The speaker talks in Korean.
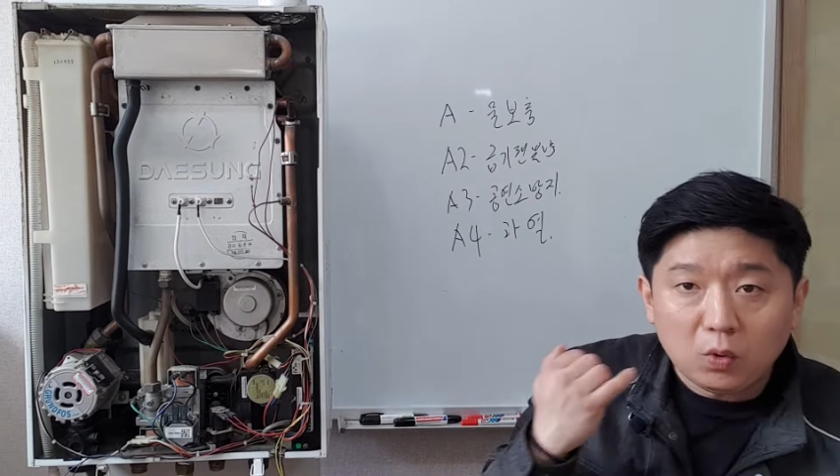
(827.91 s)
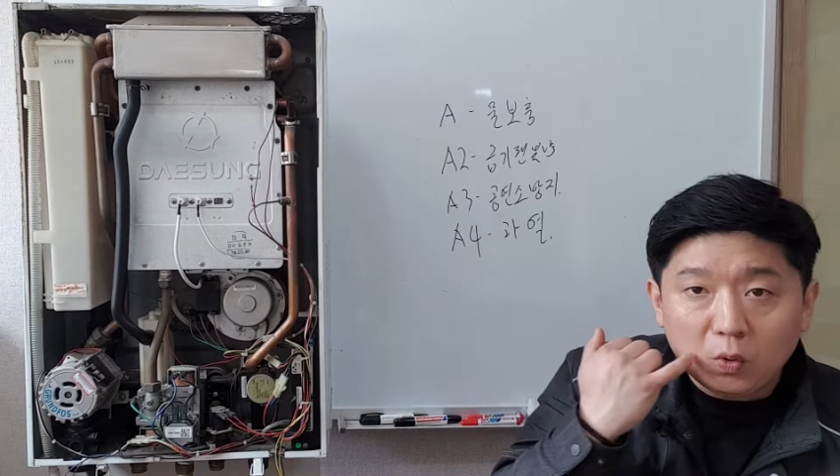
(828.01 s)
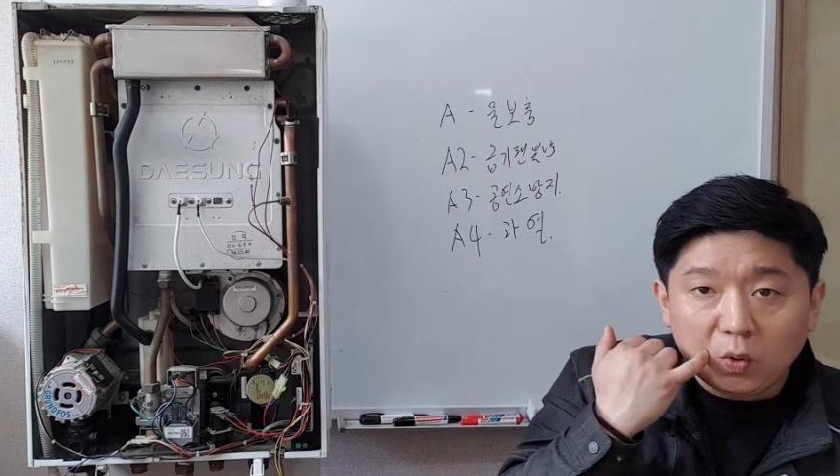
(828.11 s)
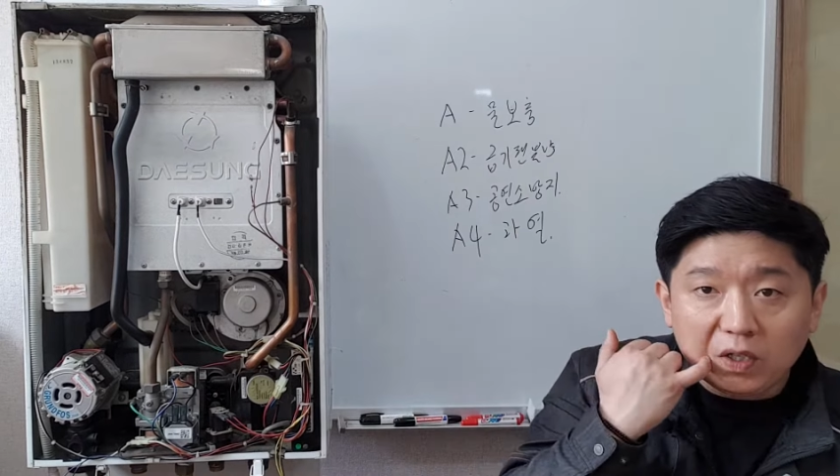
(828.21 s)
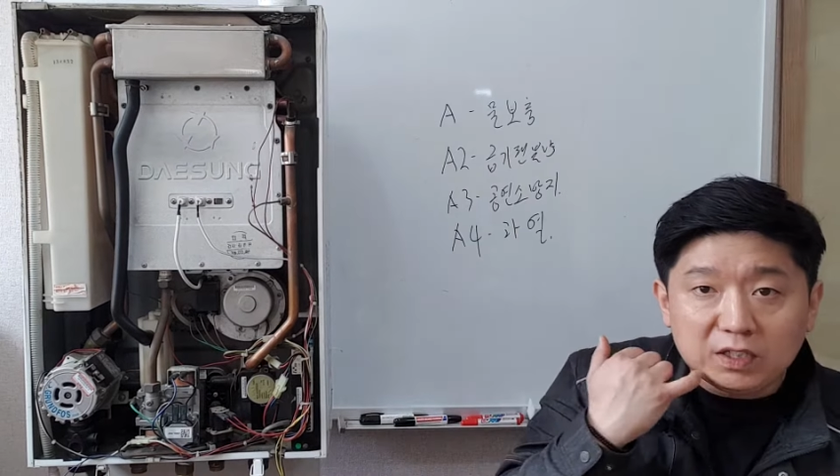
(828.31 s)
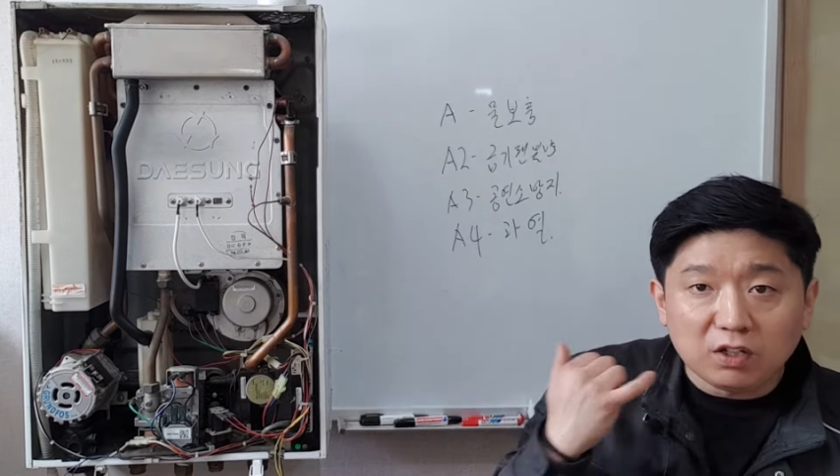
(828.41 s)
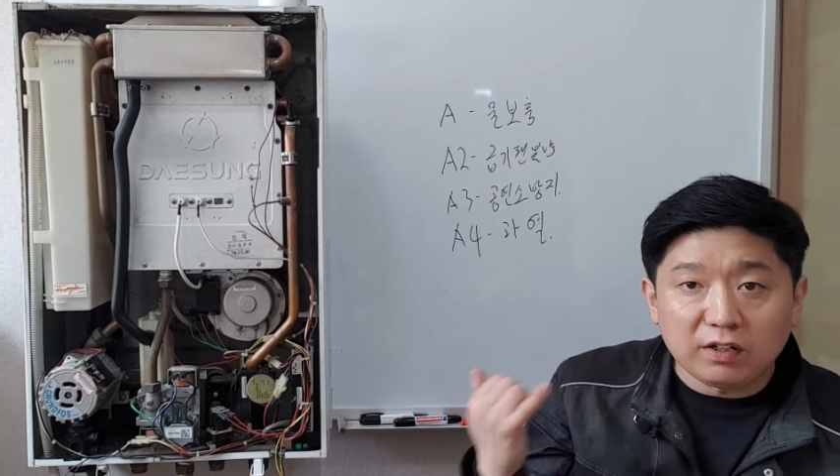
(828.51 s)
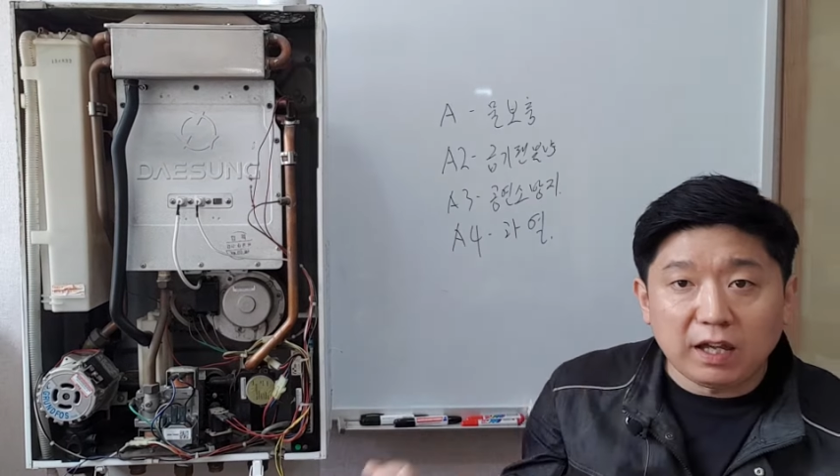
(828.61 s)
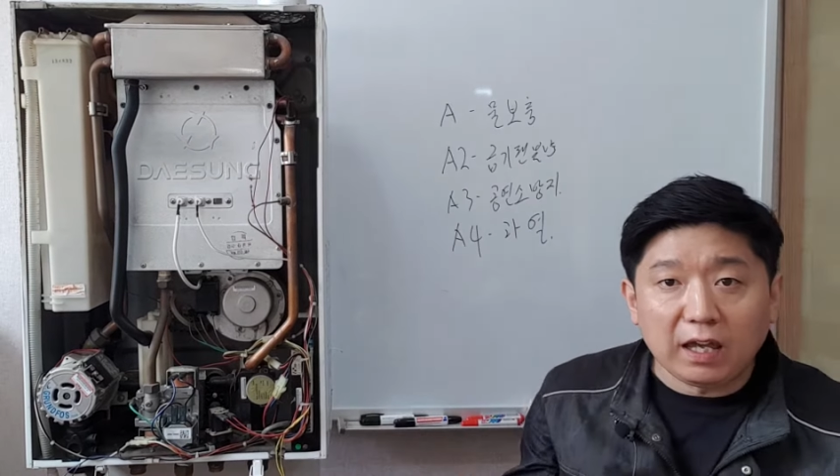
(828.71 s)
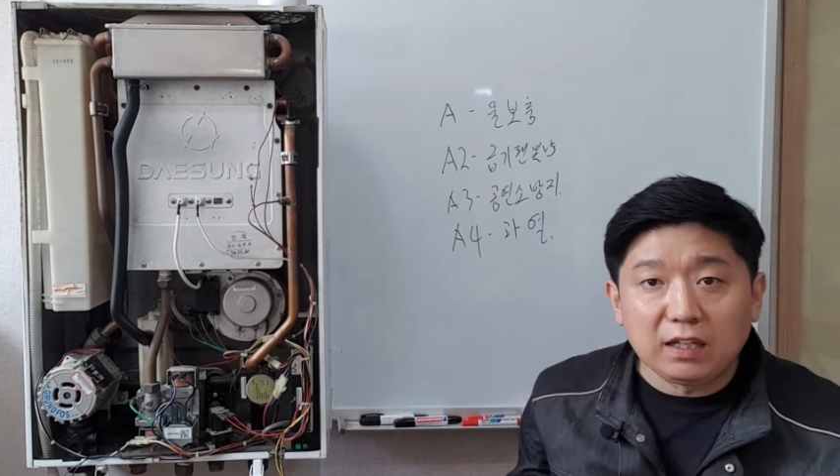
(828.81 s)
원래 이전에
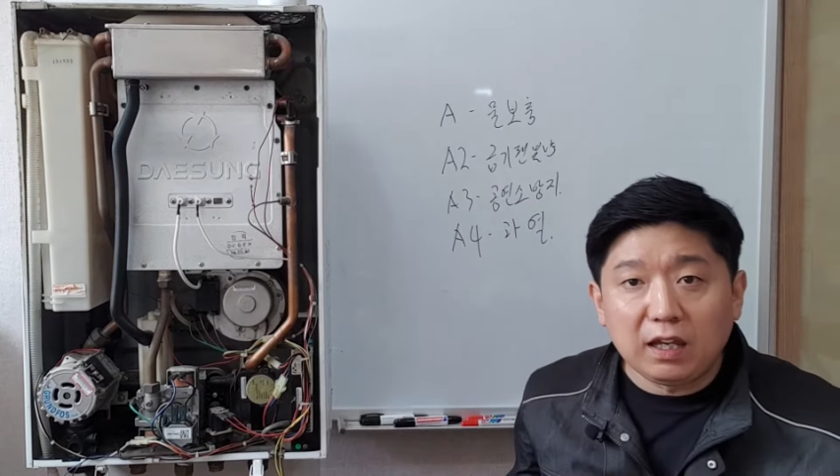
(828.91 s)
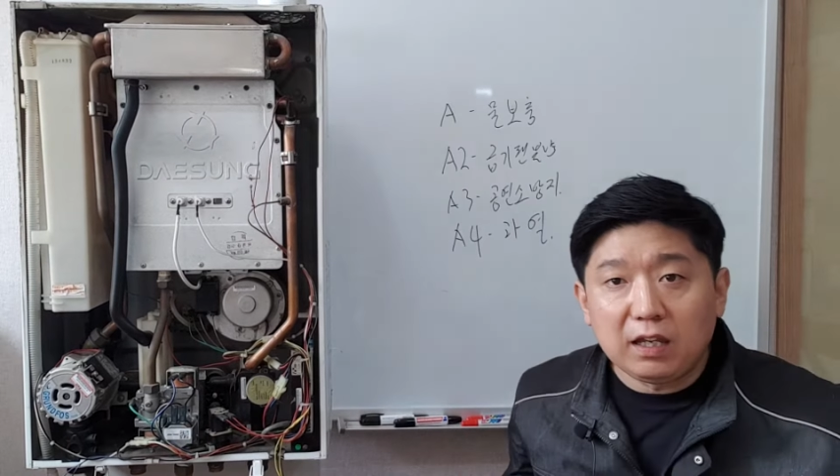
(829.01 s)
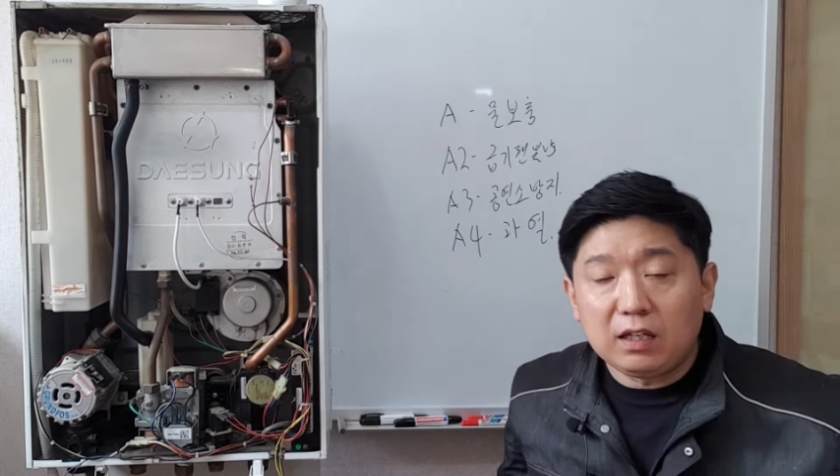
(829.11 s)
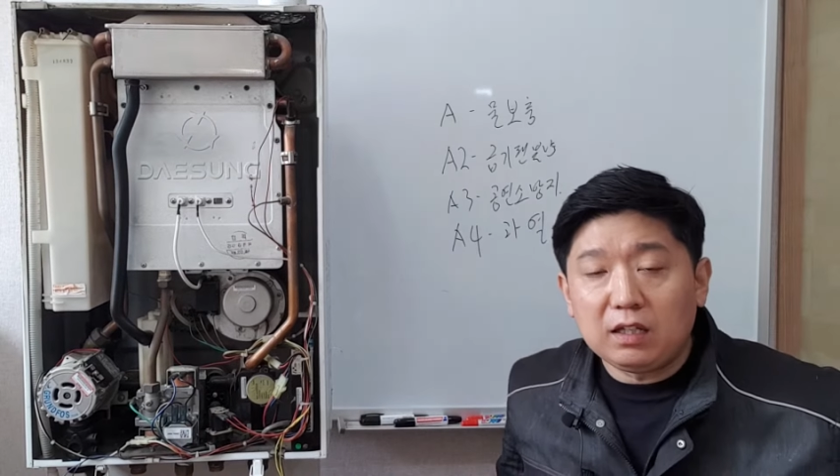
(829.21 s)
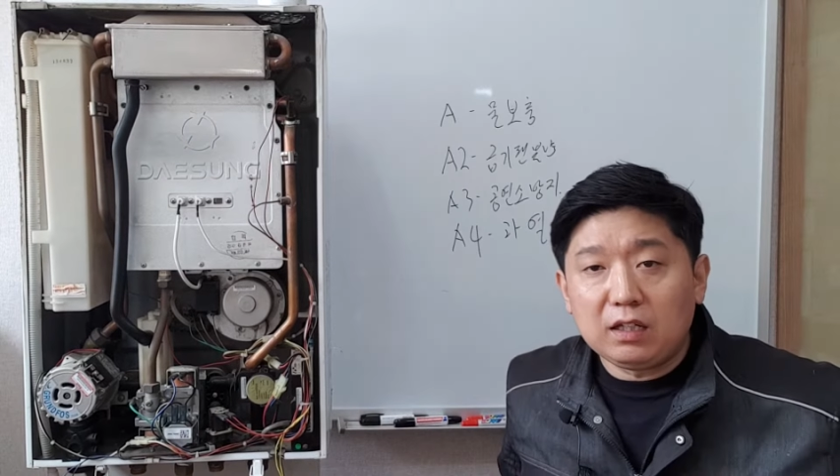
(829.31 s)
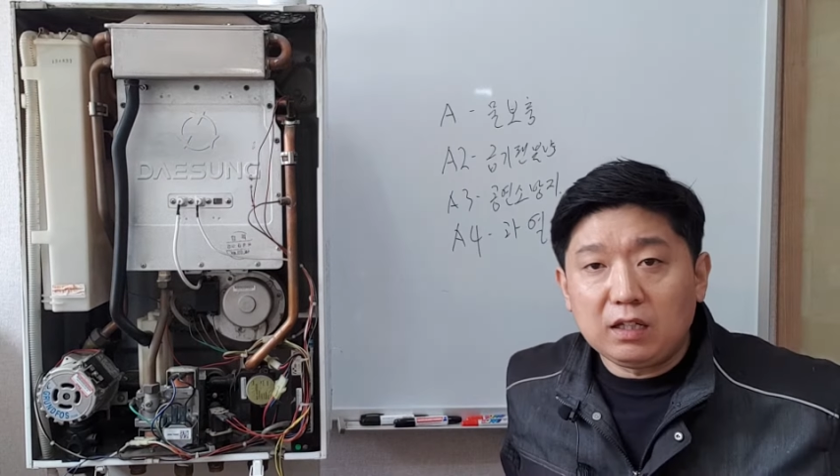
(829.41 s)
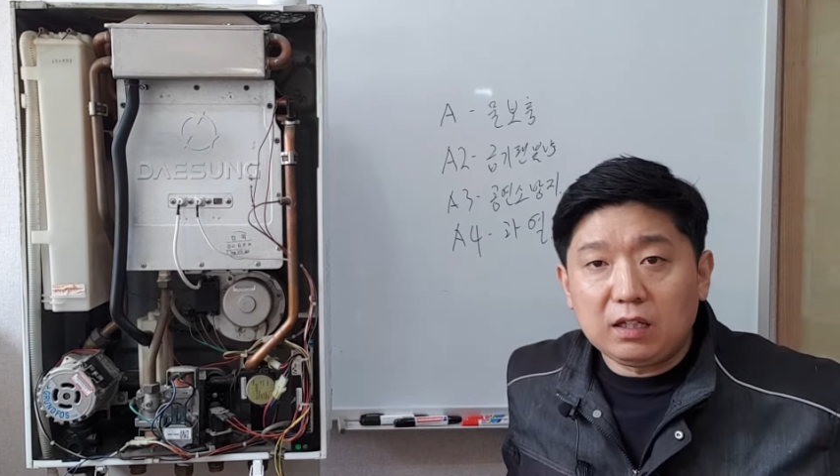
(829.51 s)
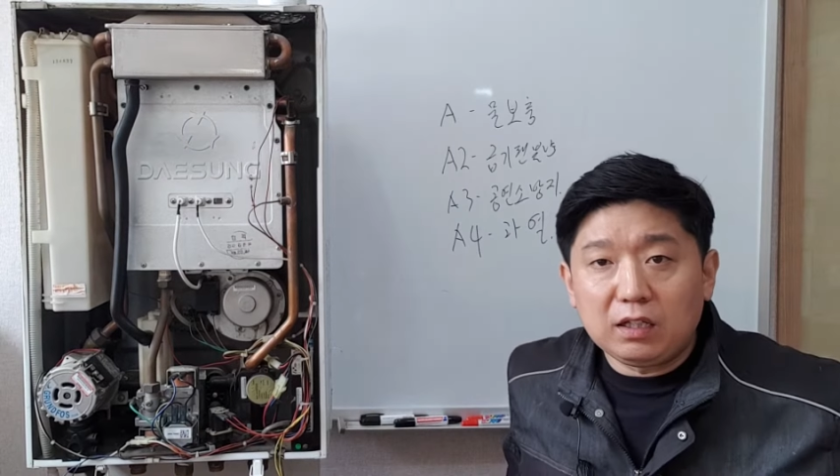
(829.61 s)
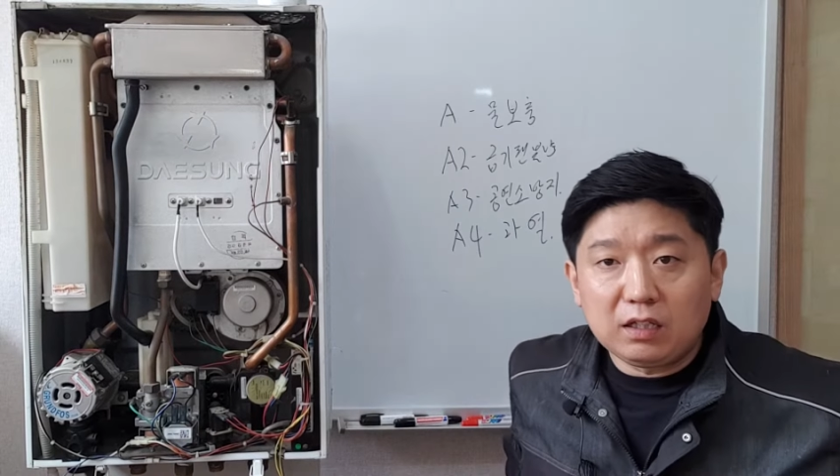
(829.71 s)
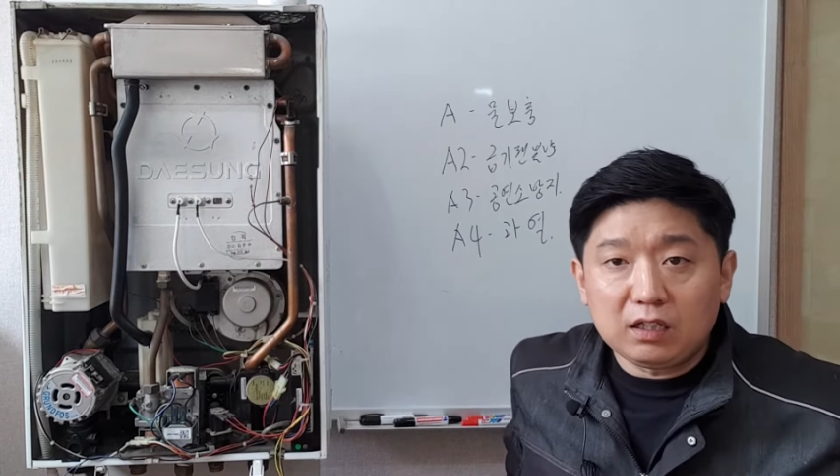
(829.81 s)

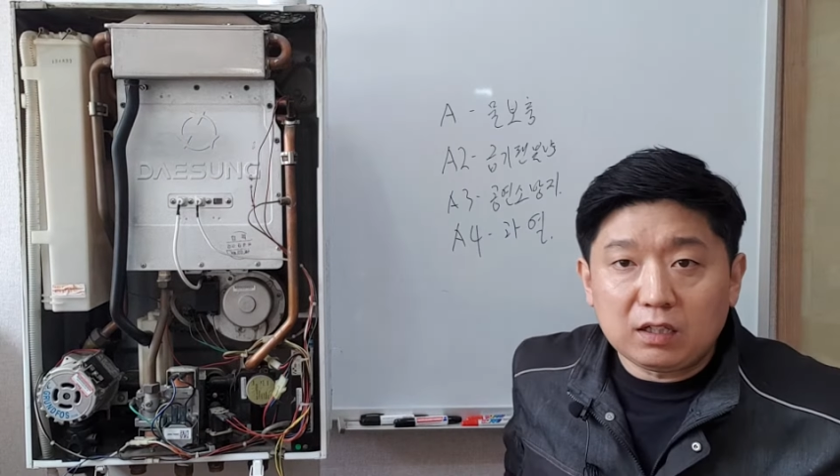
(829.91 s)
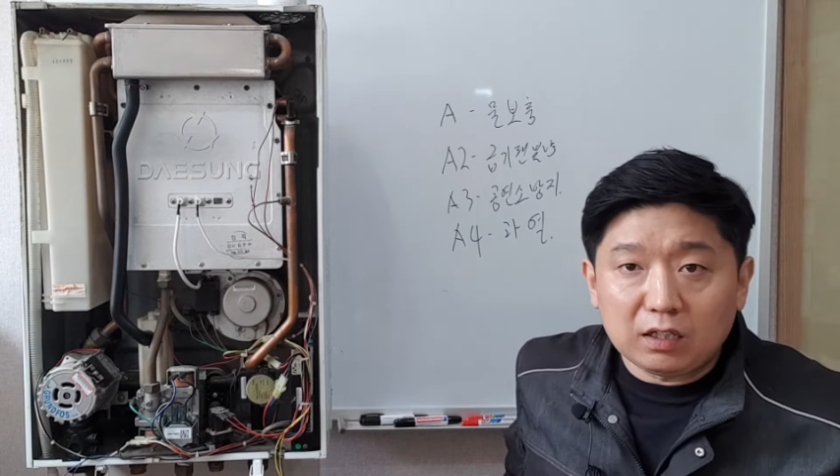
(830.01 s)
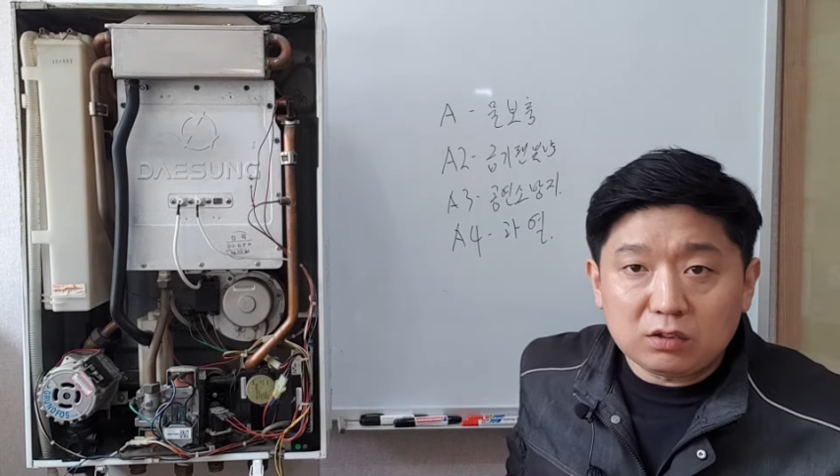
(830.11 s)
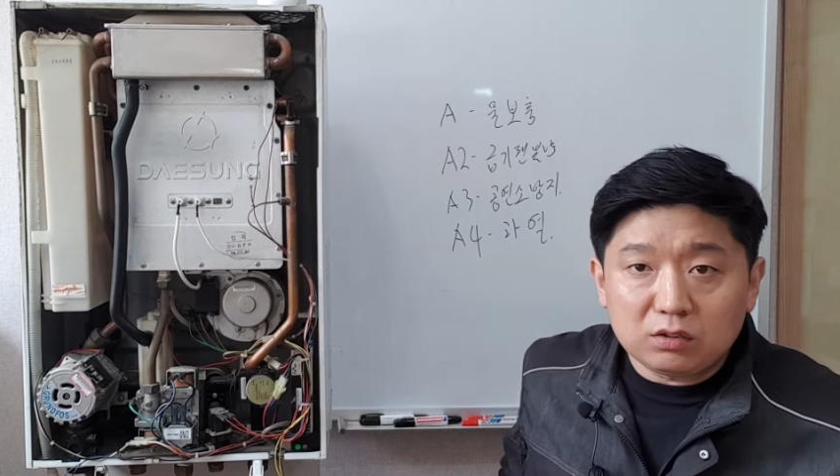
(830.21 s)
AA가